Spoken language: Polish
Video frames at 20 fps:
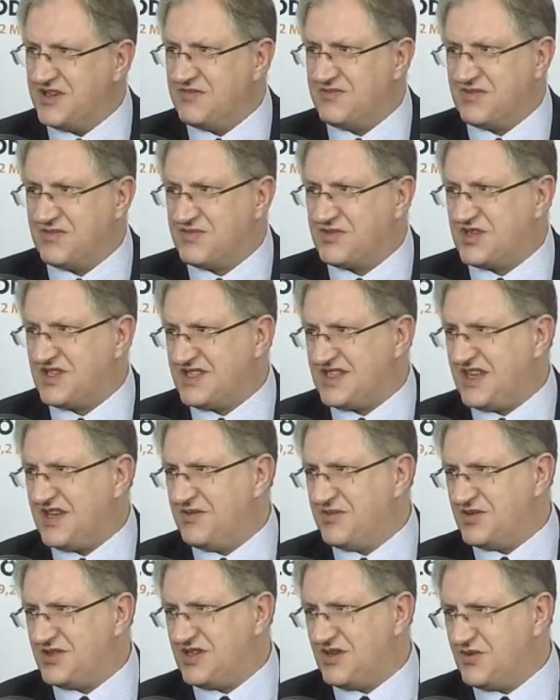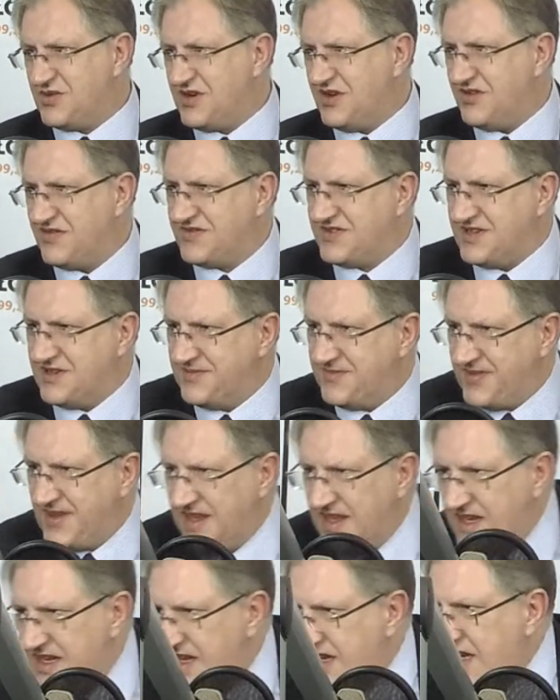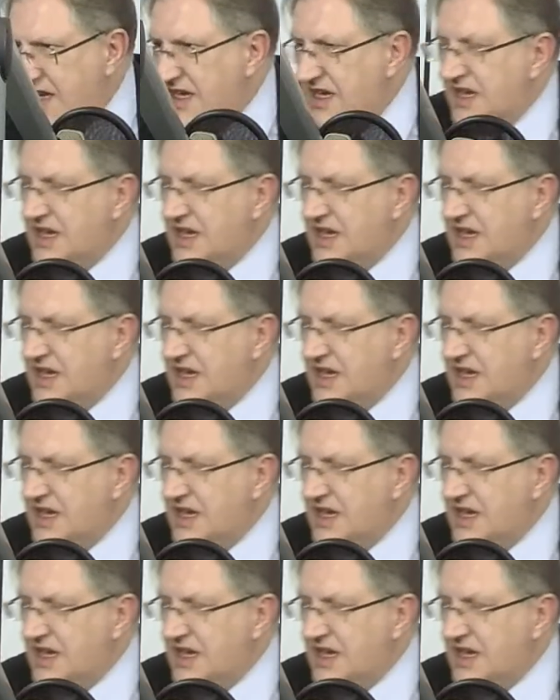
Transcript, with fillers: i, i, i ar artyści są wyjęci z,